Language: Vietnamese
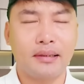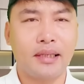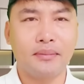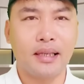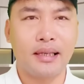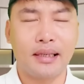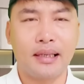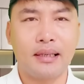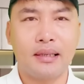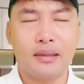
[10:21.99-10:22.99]
kiếm tiền
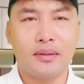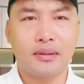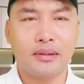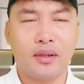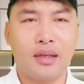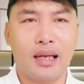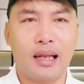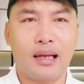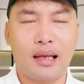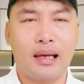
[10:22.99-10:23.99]
trên Ừ, gọi là
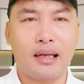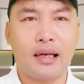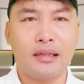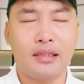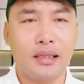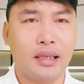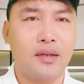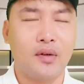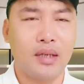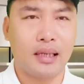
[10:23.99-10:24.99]
là là kênh sức lực
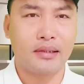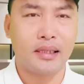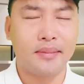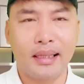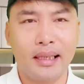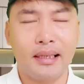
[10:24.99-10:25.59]
của thật sự của mình đi